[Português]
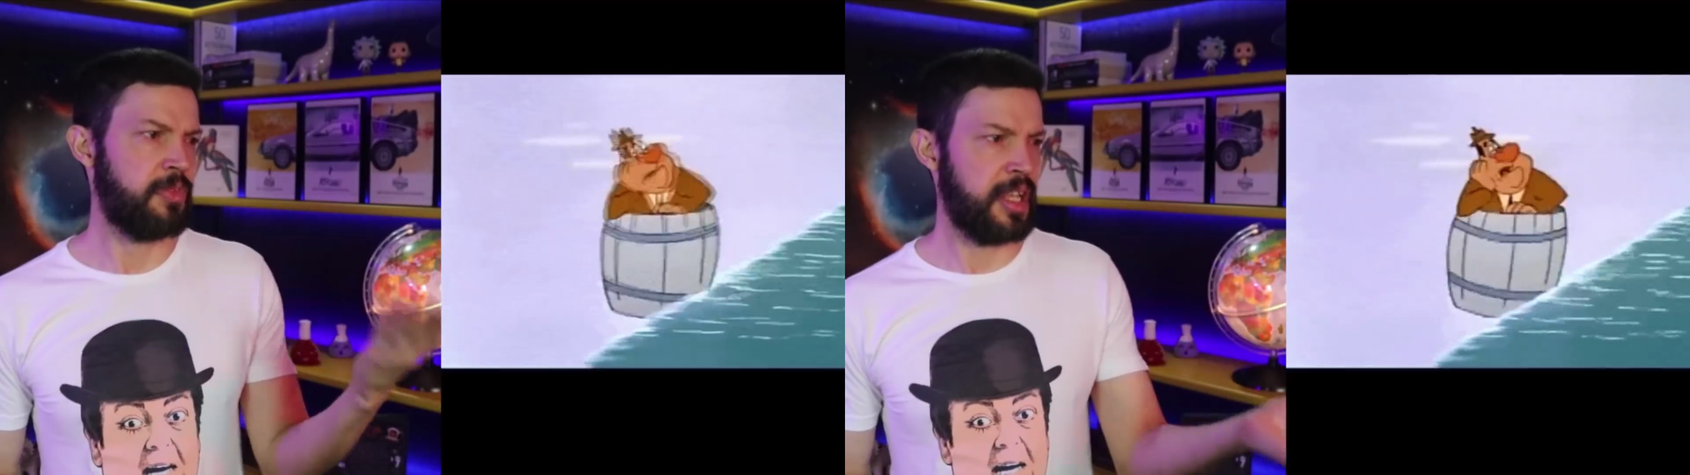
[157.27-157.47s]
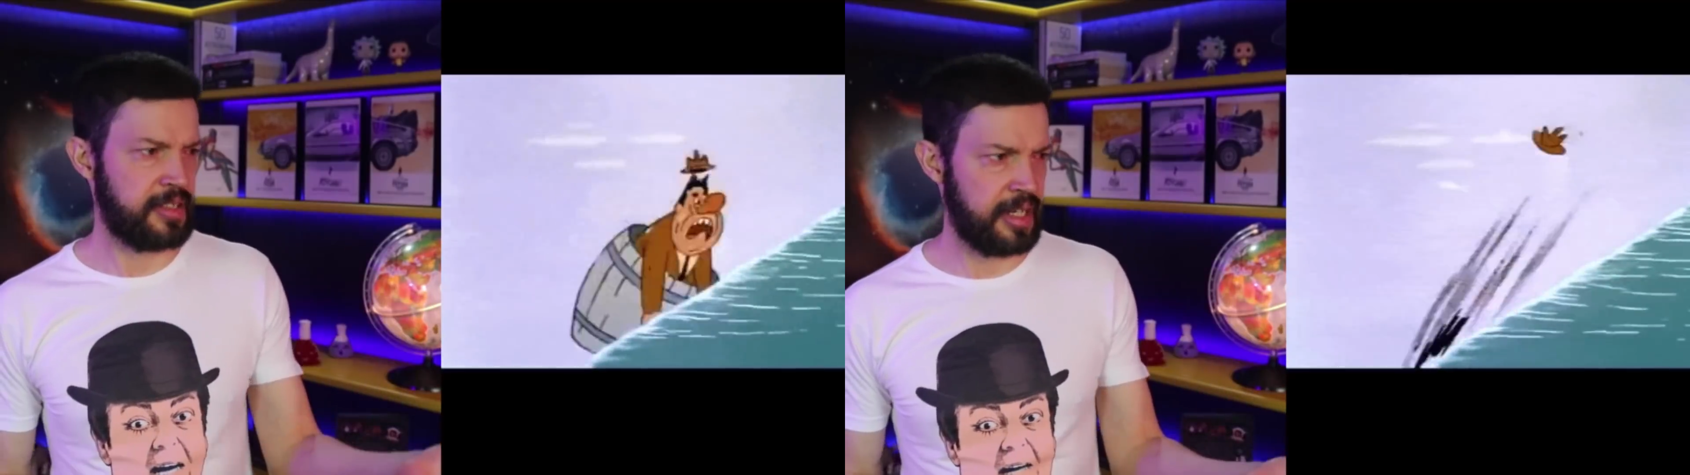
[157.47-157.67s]

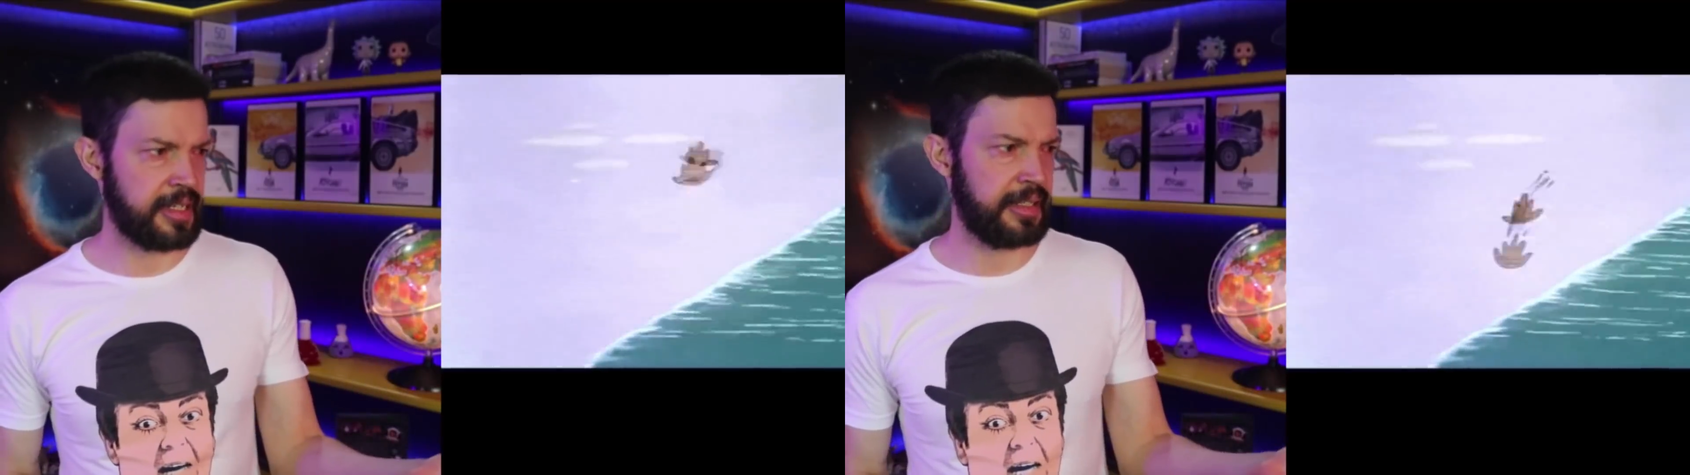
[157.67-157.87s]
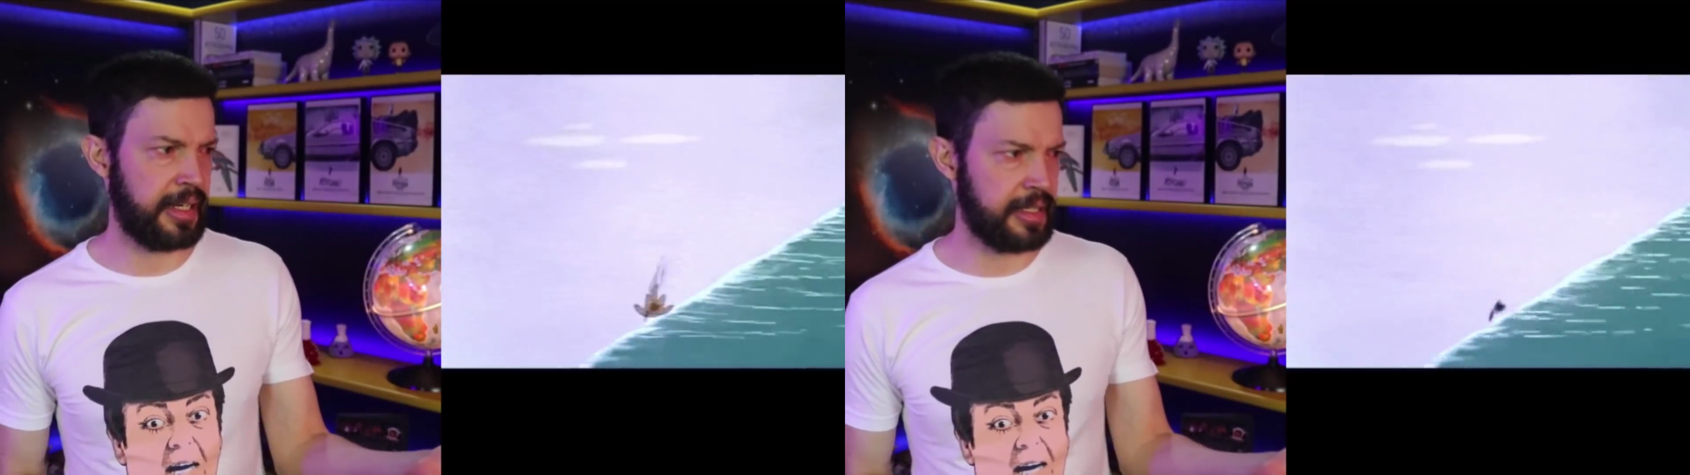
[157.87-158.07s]
descer nas
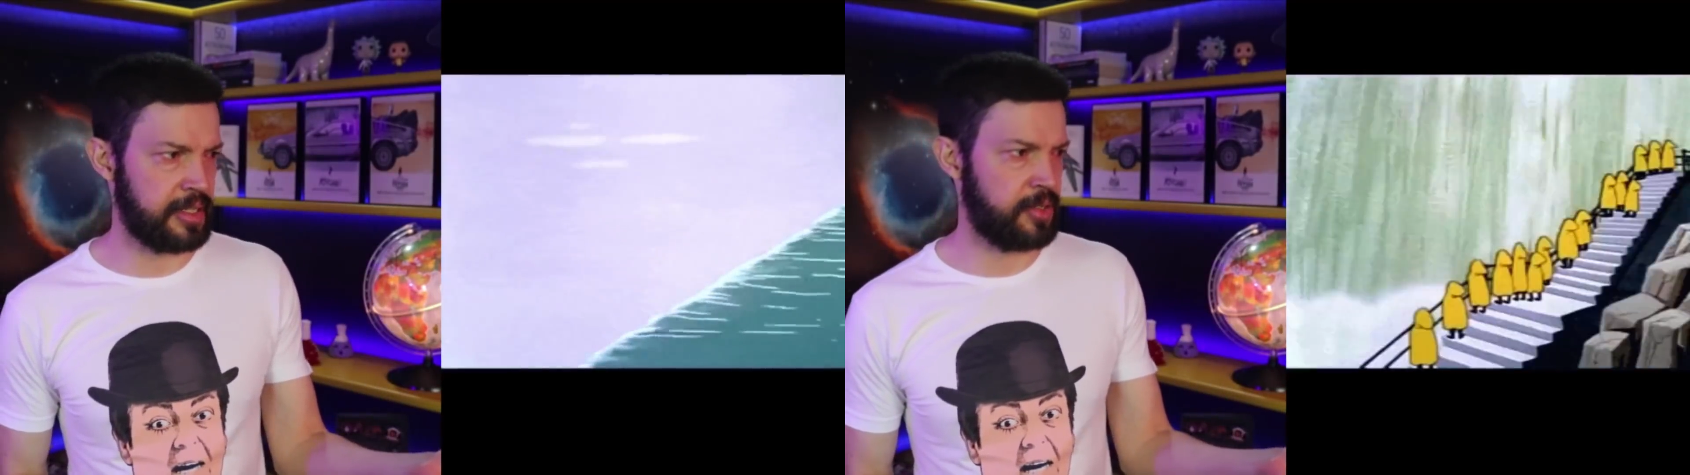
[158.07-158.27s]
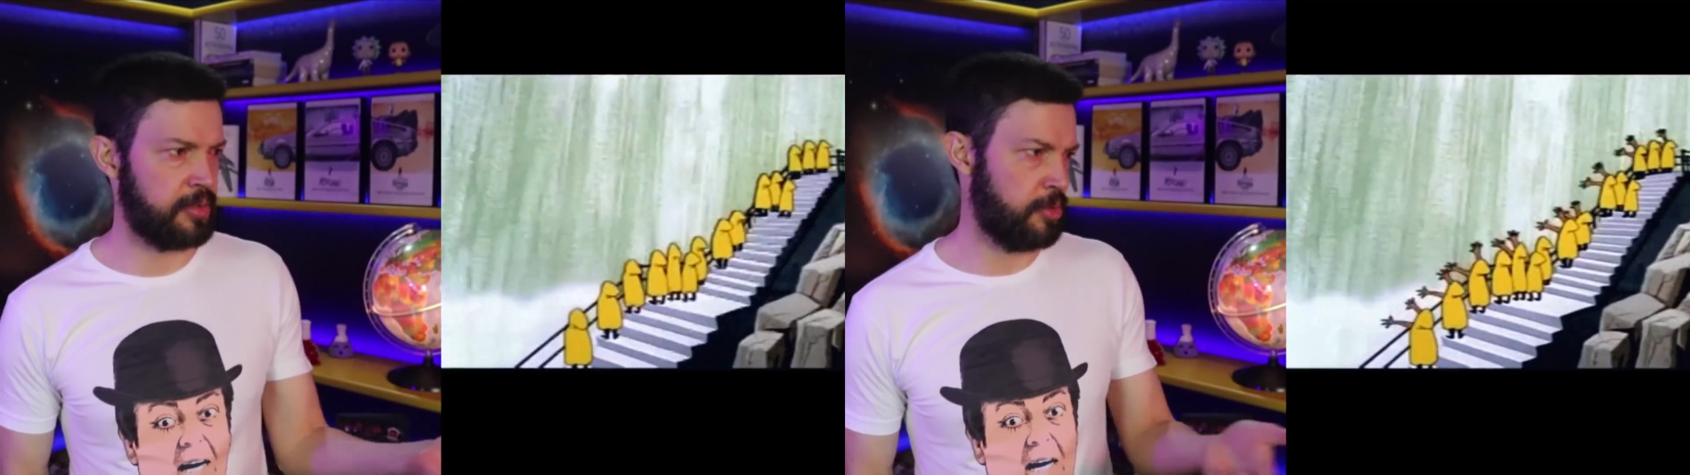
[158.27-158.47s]

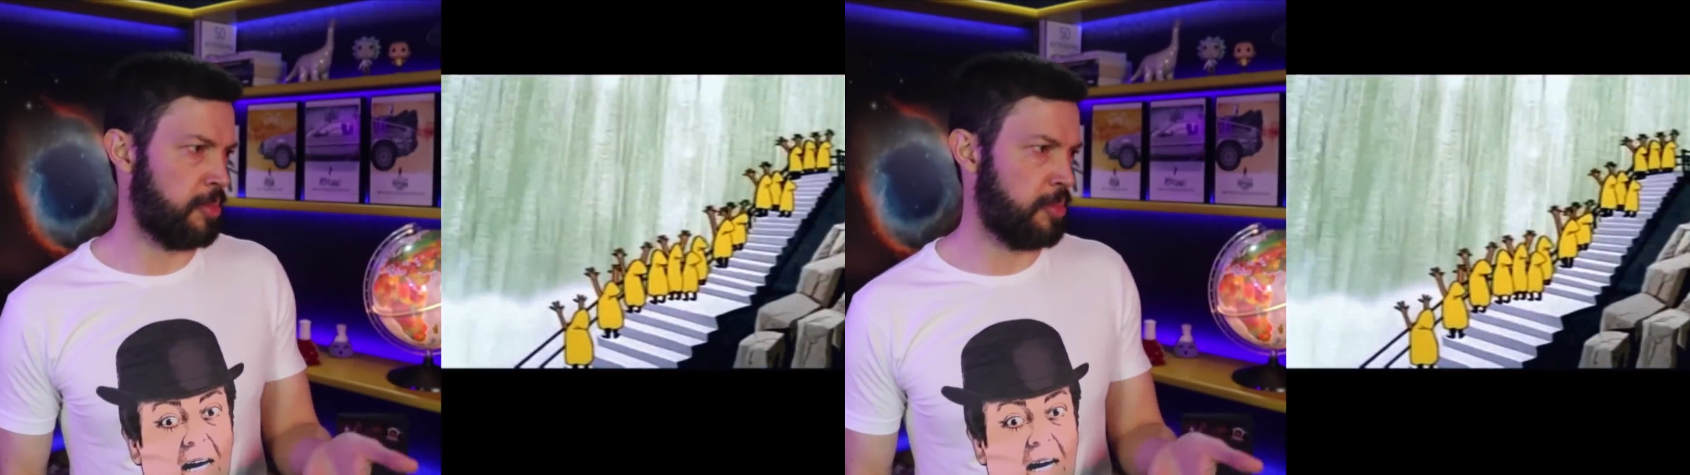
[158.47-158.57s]
cataratas no